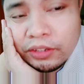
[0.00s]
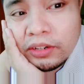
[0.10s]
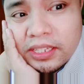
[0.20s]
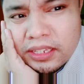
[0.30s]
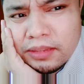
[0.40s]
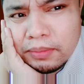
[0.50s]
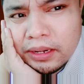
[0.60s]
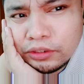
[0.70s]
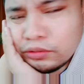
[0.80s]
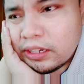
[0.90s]
yung rice kasi
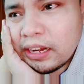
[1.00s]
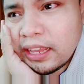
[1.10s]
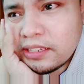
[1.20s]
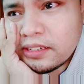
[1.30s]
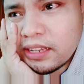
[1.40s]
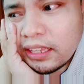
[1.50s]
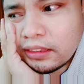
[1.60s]
parang neutralizer sa